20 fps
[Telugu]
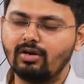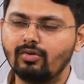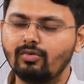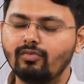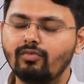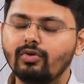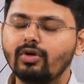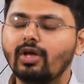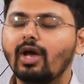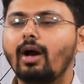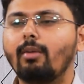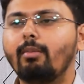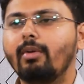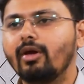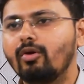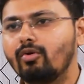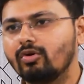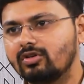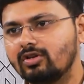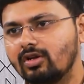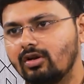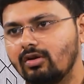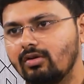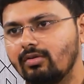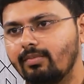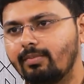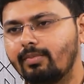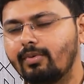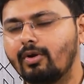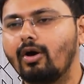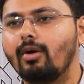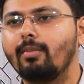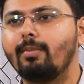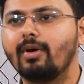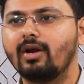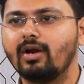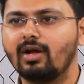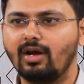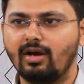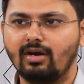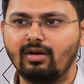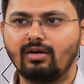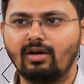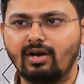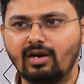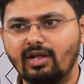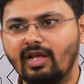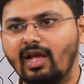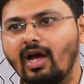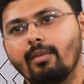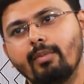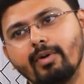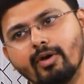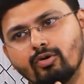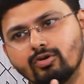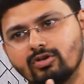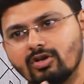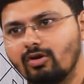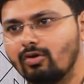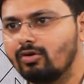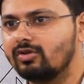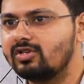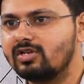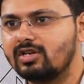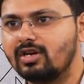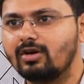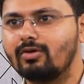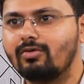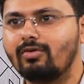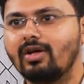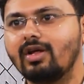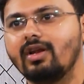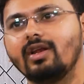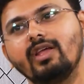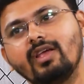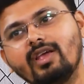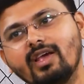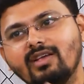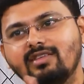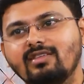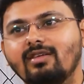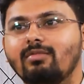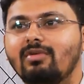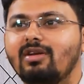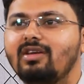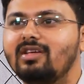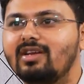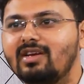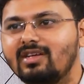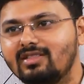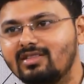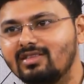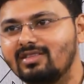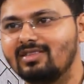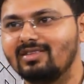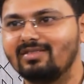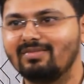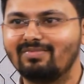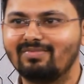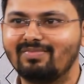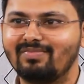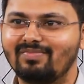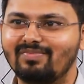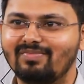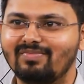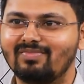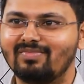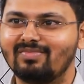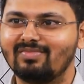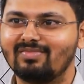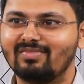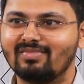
నువ్వు యాభై క్వశ్చన్లు ప్రాపర్గా అంటే యాభై క్వశ్చన్లు వచ్చినా కూడా నీకు ఎగ్జామ్ క్లియర్ అవుతుంది ఓకే